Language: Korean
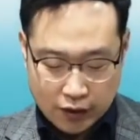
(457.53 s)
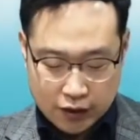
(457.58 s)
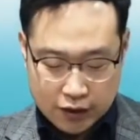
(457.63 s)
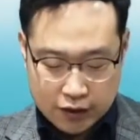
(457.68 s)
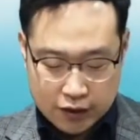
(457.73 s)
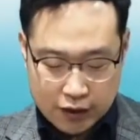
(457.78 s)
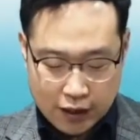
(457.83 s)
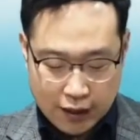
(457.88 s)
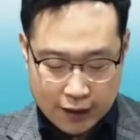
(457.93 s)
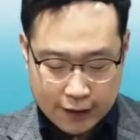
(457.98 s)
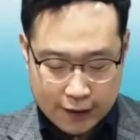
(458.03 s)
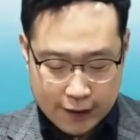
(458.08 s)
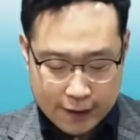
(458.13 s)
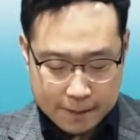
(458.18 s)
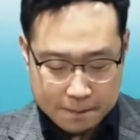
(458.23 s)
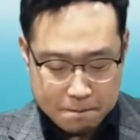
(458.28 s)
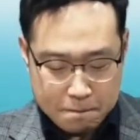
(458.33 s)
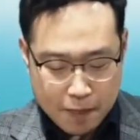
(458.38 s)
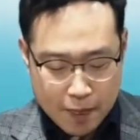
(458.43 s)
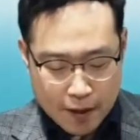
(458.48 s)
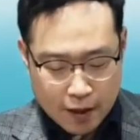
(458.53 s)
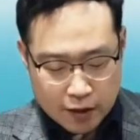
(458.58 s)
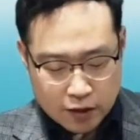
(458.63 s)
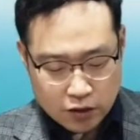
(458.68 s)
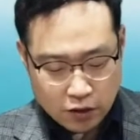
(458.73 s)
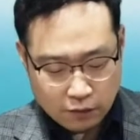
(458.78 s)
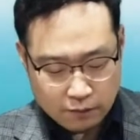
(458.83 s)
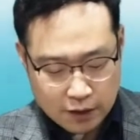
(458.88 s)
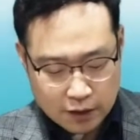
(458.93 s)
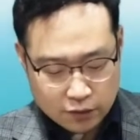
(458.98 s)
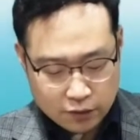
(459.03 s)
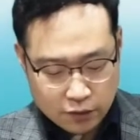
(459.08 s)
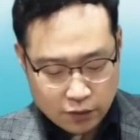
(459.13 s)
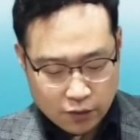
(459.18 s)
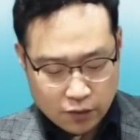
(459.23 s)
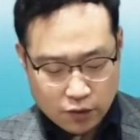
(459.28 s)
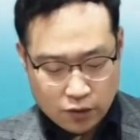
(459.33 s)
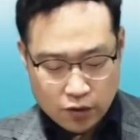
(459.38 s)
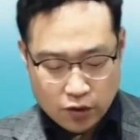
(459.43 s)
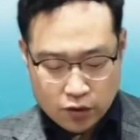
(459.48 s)
이 시간에 정말
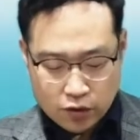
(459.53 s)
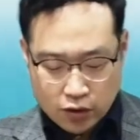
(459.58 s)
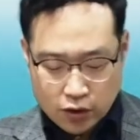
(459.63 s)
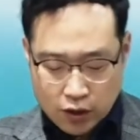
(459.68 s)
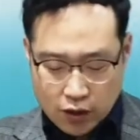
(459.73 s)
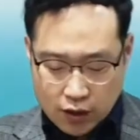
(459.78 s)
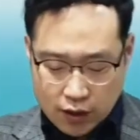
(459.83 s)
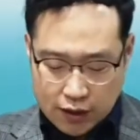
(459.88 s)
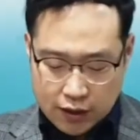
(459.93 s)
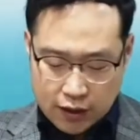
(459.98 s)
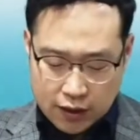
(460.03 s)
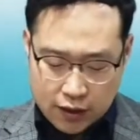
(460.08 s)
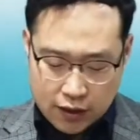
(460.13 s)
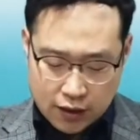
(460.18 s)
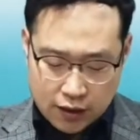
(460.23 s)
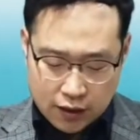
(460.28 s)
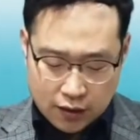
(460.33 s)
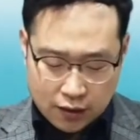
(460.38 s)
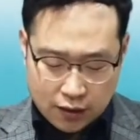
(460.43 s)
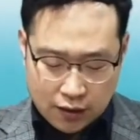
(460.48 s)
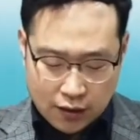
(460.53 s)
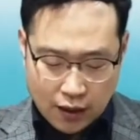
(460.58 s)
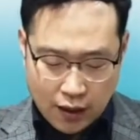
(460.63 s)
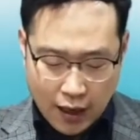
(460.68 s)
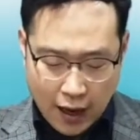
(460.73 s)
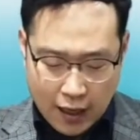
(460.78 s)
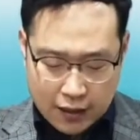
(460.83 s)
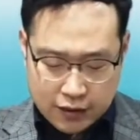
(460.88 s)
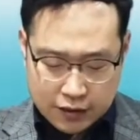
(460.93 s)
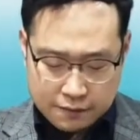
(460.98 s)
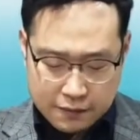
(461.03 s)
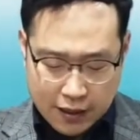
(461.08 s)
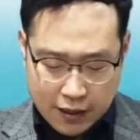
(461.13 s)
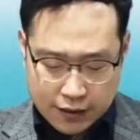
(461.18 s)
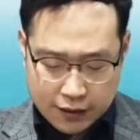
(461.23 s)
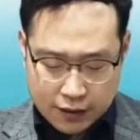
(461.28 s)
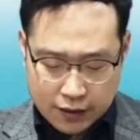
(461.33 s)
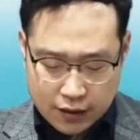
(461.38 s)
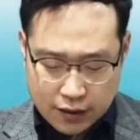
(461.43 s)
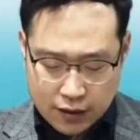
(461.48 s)
또이
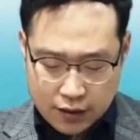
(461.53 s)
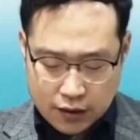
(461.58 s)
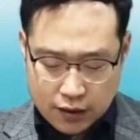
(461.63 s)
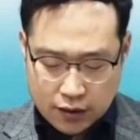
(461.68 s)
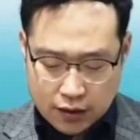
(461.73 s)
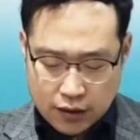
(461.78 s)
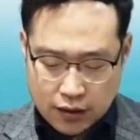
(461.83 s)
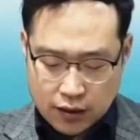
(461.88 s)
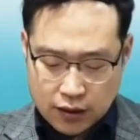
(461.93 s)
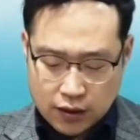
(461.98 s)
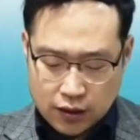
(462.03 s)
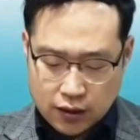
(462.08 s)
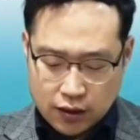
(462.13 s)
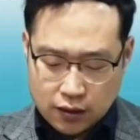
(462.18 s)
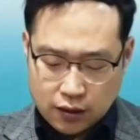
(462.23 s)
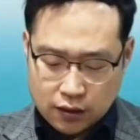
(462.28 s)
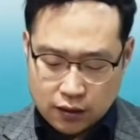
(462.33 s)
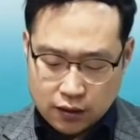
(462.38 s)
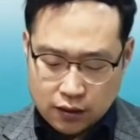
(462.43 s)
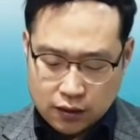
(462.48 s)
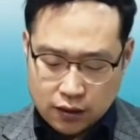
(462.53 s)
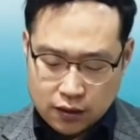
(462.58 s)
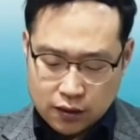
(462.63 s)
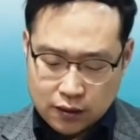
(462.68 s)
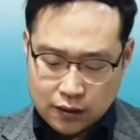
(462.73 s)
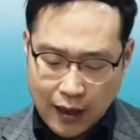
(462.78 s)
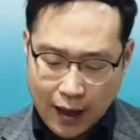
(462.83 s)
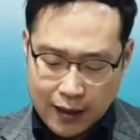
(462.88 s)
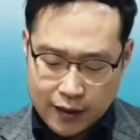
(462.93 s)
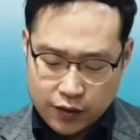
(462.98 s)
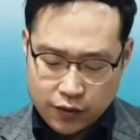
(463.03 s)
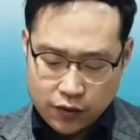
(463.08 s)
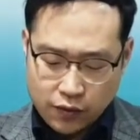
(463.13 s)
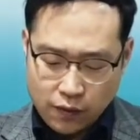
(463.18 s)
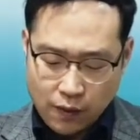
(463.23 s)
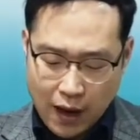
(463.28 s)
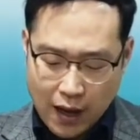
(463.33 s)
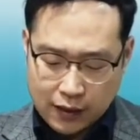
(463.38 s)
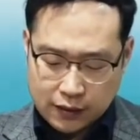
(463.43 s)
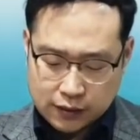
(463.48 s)
하지만 이
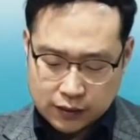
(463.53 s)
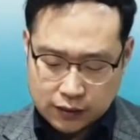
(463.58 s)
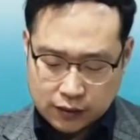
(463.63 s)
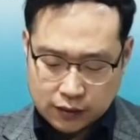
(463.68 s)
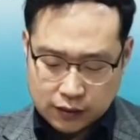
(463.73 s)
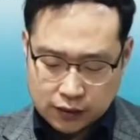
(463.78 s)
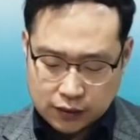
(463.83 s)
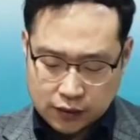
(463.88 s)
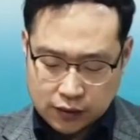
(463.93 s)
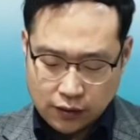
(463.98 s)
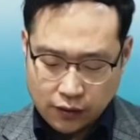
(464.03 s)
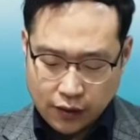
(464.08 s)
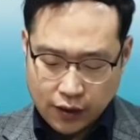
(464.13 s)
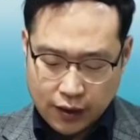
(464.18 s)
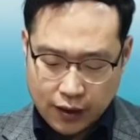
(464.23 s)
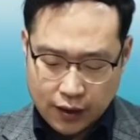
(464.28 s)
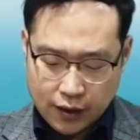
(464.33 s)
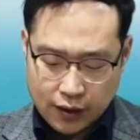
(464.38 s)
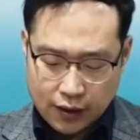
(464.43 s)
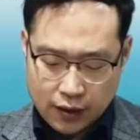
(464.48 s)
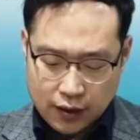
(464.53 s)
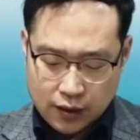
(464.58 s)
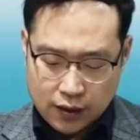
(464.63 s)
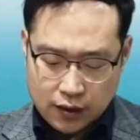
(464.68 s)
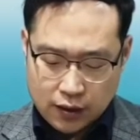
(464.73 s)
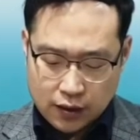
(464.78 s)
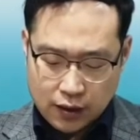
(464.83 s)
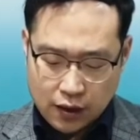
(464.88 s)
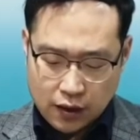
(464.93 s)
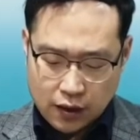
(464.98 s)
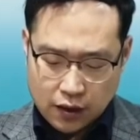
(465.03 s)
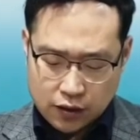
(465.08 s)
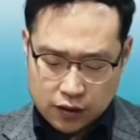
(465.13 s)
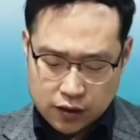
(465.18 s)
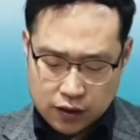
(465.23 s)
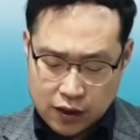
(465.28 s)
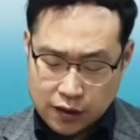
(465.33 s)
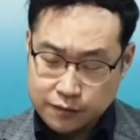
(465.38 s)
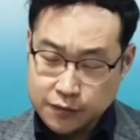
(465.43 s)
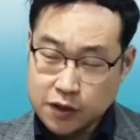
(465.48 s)
다리오 왕은 그렇게 어,
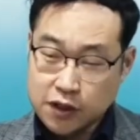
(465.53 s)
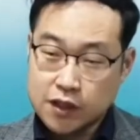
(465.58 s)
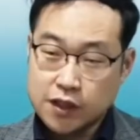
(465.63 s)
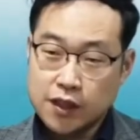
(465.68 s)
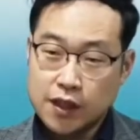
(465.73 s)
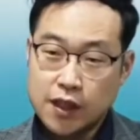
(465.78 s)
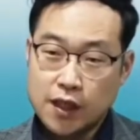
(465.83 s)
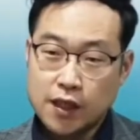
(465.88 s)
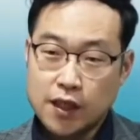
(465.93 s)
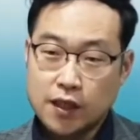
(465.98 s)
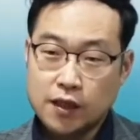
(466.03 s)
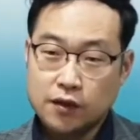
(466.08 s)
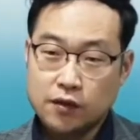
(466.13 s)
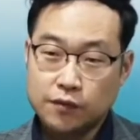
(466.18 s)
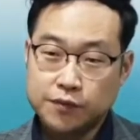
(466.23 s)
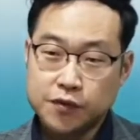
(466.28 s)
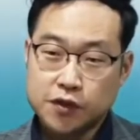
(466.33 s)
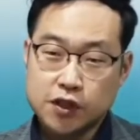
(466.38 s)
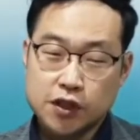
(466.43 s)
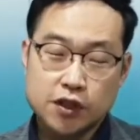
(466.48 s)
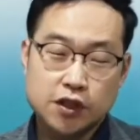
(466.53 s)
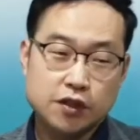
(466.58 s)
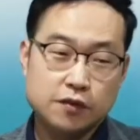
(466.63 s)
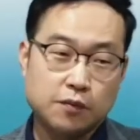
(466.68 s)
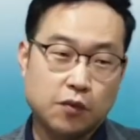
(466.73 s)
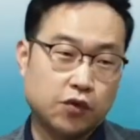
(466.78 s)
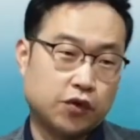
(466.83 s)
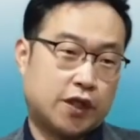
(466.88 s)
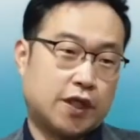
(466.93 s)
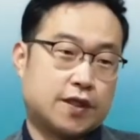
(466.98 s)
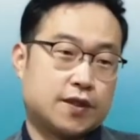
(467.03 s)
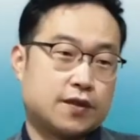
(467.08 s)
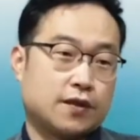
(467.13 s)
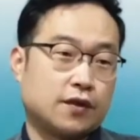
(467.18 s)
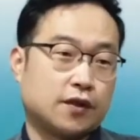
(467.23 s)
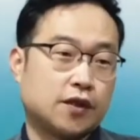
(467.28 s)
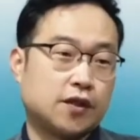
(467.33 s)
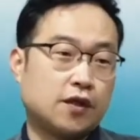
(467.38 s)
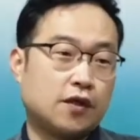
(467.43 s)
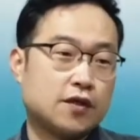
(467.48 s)
참 지혜롭지는
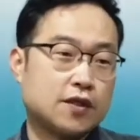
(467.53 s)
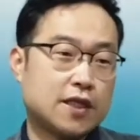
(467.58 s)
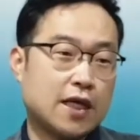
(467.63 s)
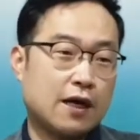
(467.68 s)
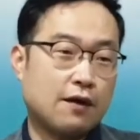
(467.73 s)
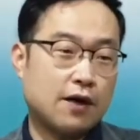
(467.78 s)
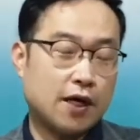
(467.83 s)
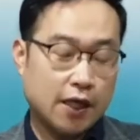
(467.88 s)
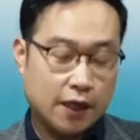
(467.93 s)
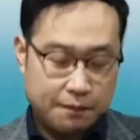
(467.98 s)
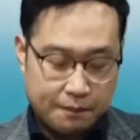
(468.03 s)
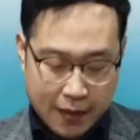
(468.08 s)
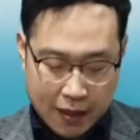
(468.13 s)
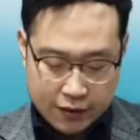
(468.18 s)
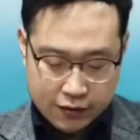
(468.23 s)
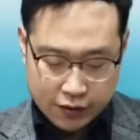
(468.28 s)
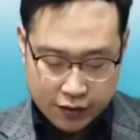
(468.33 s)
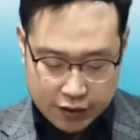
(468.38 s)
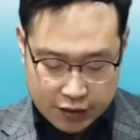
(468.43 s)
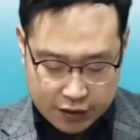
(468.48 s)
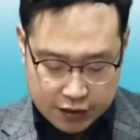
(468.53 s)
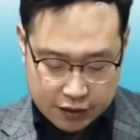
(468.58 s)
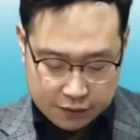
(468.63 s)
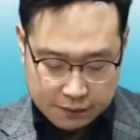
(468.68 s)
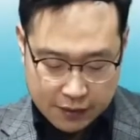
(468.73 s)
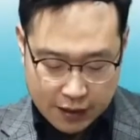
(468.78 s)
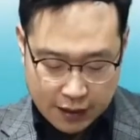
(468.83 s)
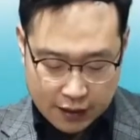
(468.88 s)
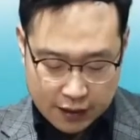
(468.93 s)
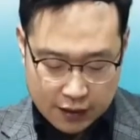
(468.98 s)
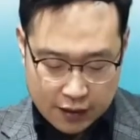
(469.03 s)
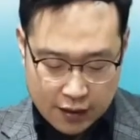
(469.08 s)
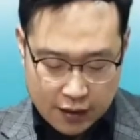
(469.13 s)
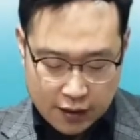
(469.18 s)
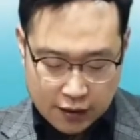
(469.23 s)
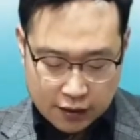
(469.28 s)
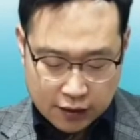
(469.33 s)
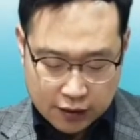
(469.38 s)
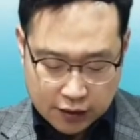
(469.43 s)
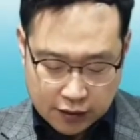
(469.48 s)
못했어요. 그런 상황에 빠져 있지만
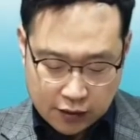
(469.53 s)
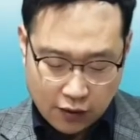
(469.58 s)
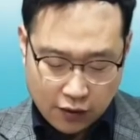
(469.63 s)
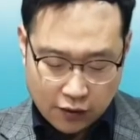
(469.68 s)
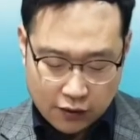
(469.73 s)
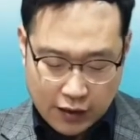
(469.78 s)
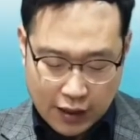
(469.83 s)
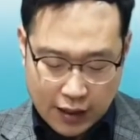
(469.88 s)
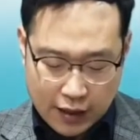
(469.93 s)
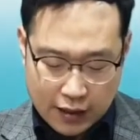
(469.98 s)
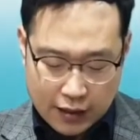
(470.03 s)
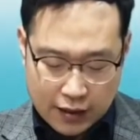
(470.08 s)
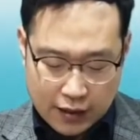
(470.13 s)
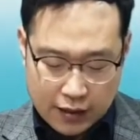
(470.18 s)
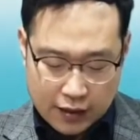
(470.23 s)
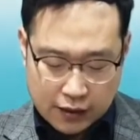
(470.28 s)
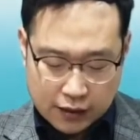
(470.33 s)
그러나